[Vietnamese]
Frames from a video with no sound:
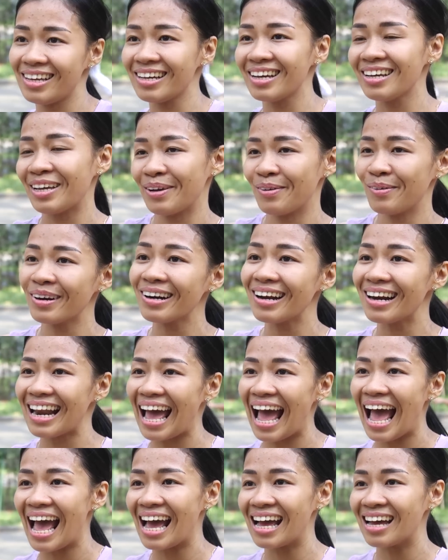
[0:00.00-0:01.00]
với cái kiểu rất là
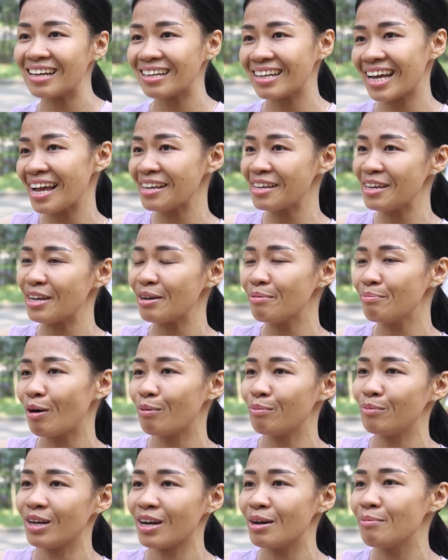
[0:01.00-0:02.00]
lạ khác với cái
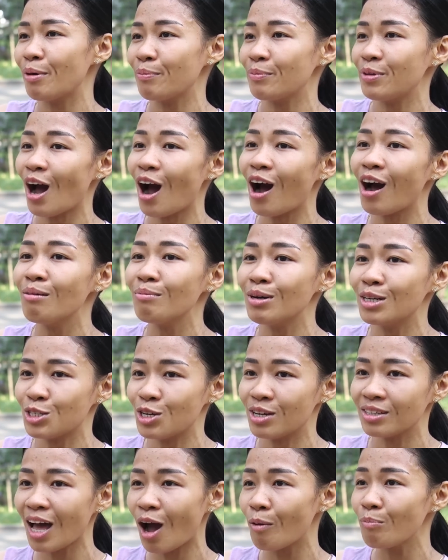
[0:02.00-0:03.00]
môn những cái môn võ mà
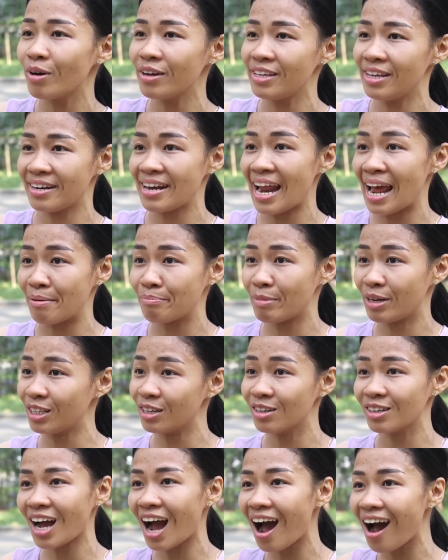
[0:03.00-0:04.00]
truyền thống ở Việt Nam mình
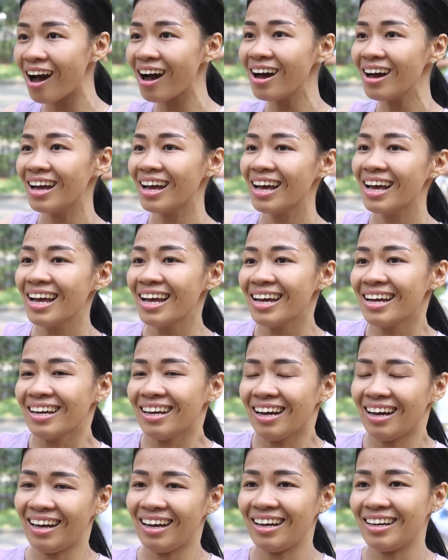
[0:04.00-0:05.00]
thường có
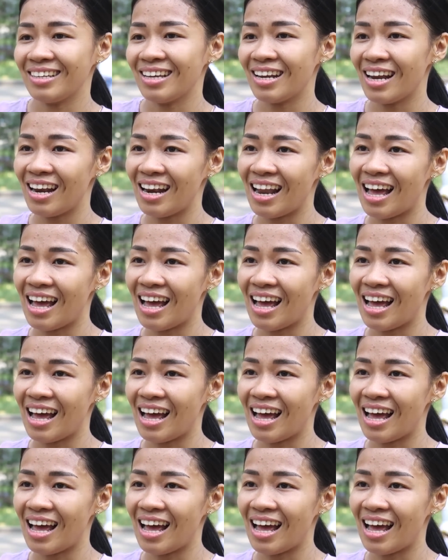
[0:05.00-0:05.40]
à, cho nên